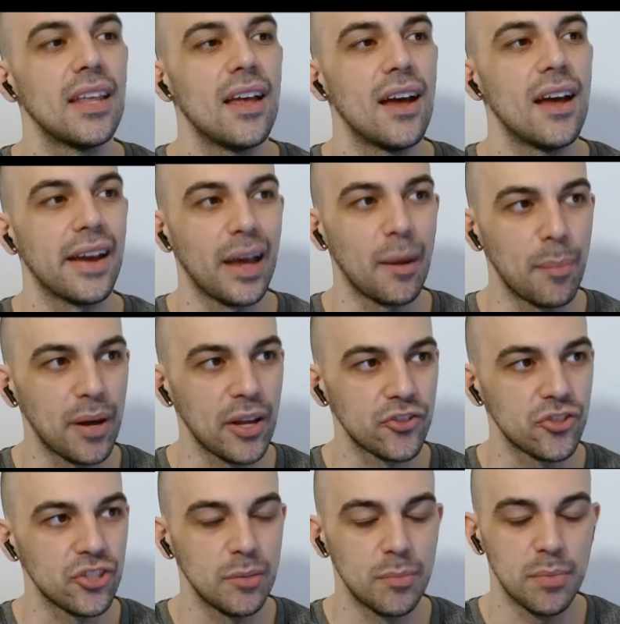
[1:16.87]

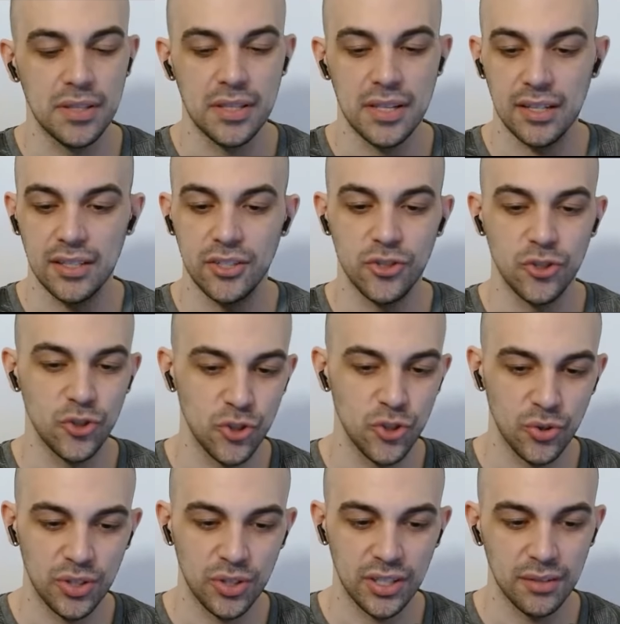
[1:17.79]
capace di prendere
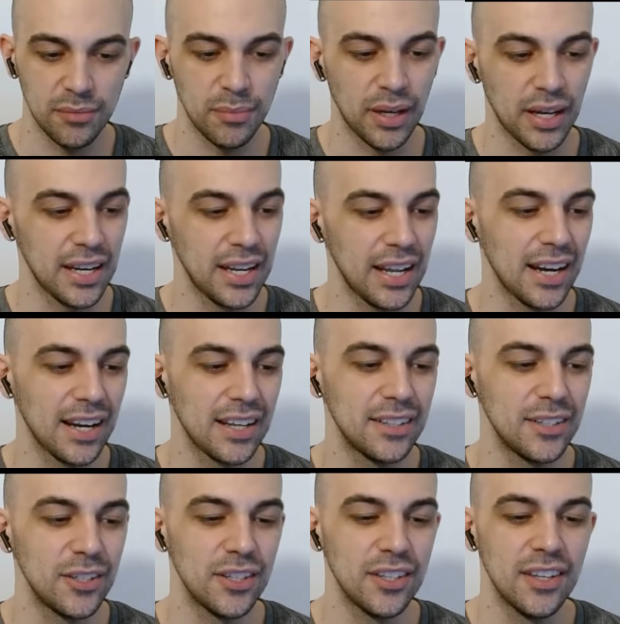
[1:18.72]
decisioni, magari anche
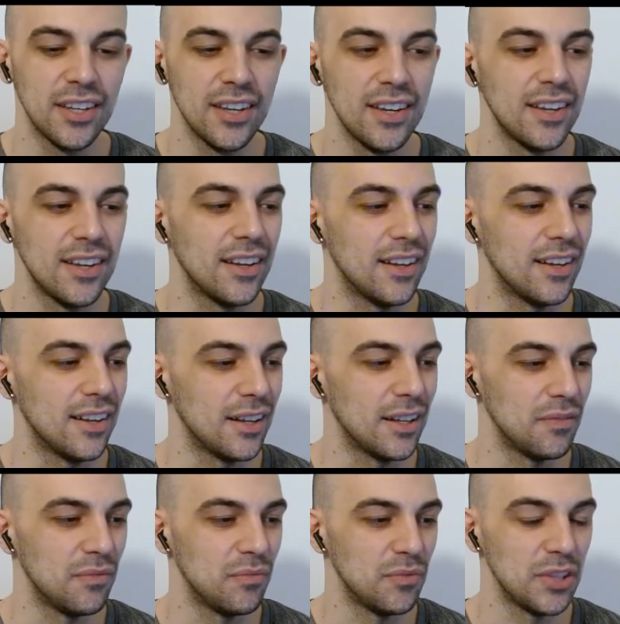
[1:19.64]
di eh,
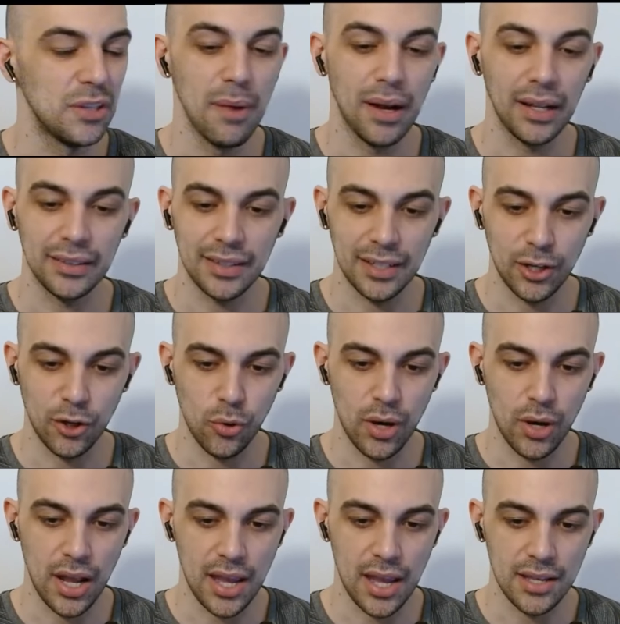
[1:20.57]
dibattere con
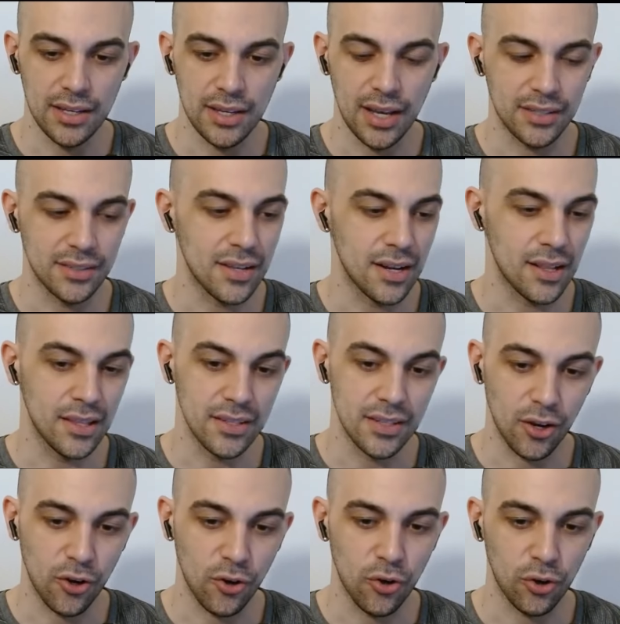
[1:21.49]
lei, essere in
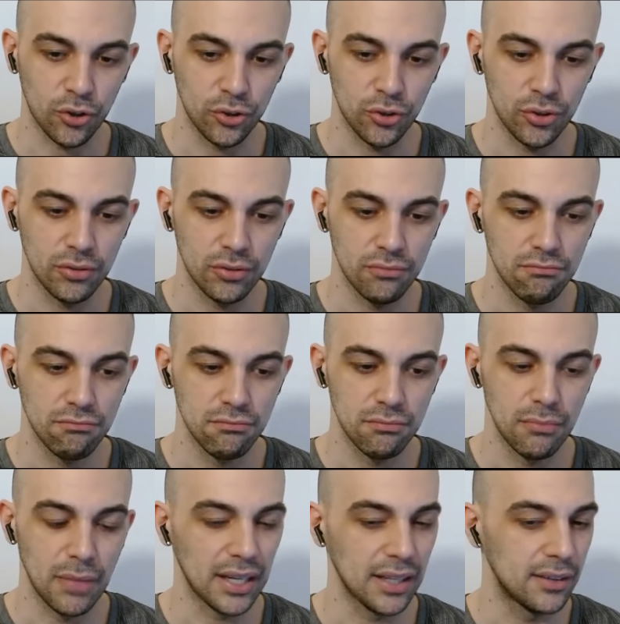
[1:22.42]
disaccordo,
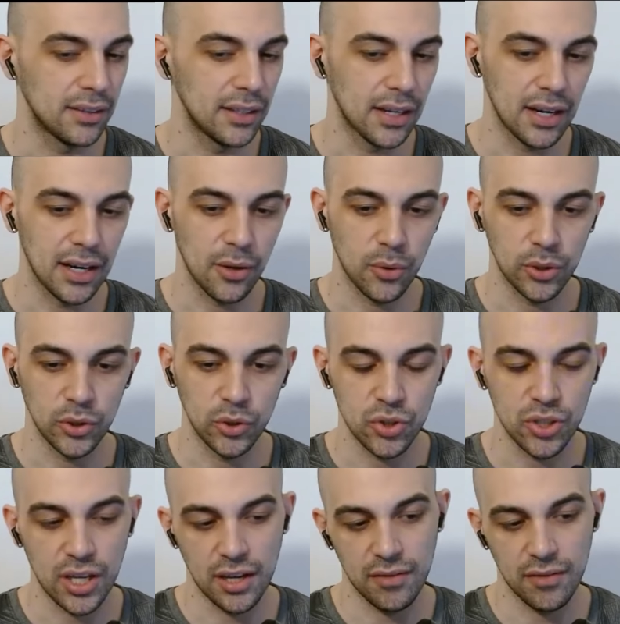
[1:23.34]
bacchettarla quando
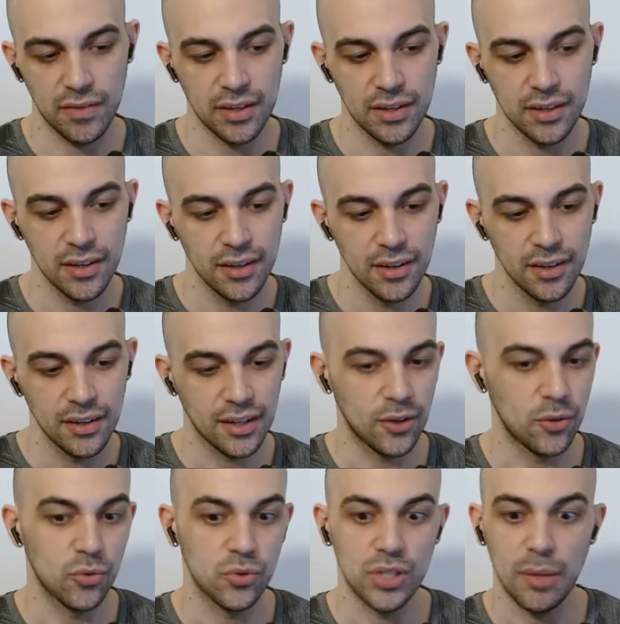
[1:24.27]
serve, che
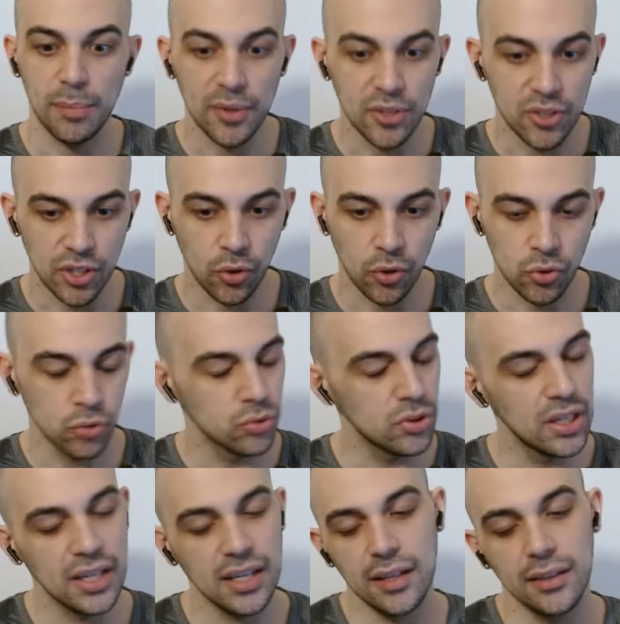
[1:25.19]
non sia appiccicoso, tutte
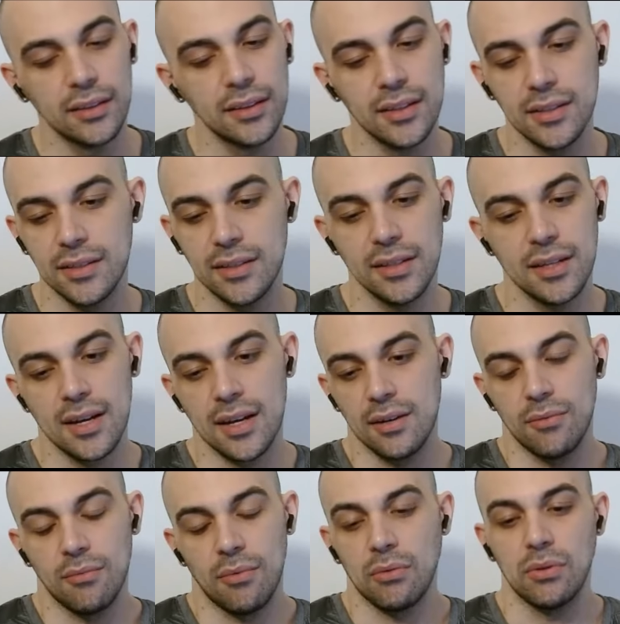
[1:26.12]
le caratteristiche
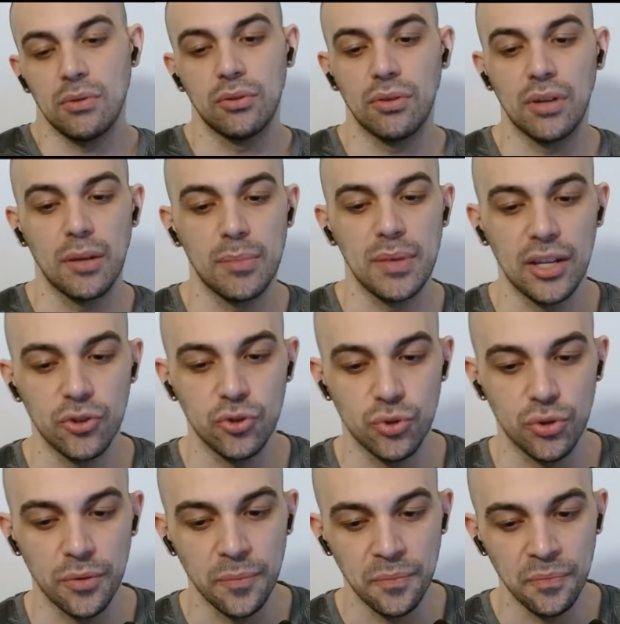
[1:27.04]
che una donna
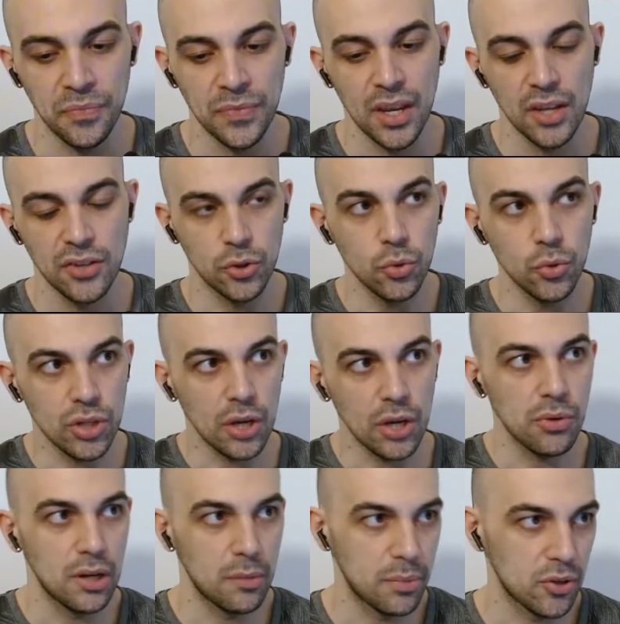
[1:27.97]
piacciono. Se tu sei
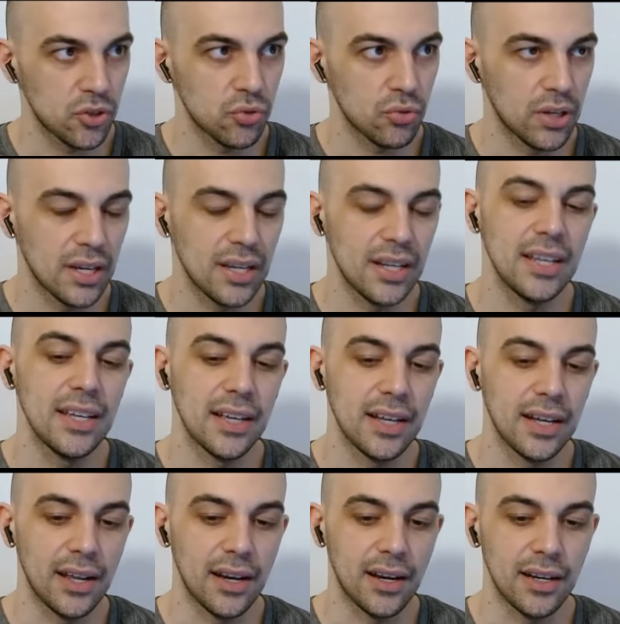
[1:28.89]
quella persona che le
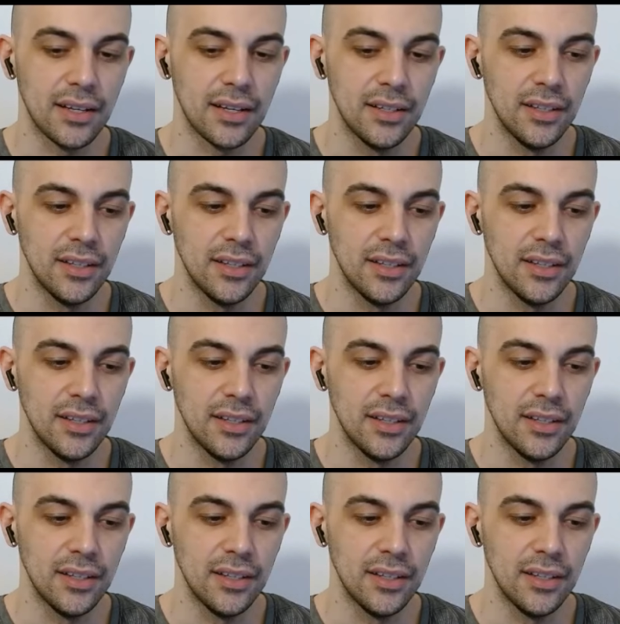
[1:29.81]
incarna,